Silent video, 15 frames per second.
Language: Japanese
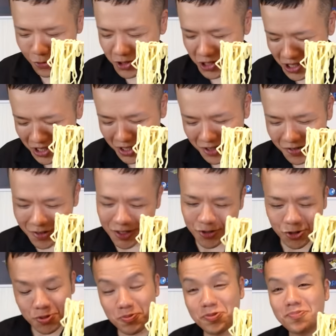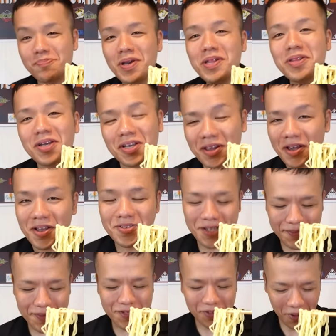個人的には十分麺だけでいけちゃ
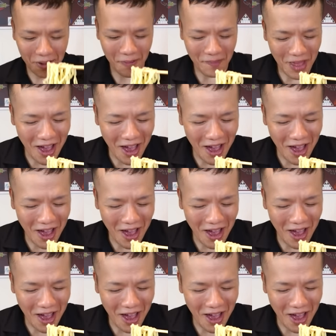いますね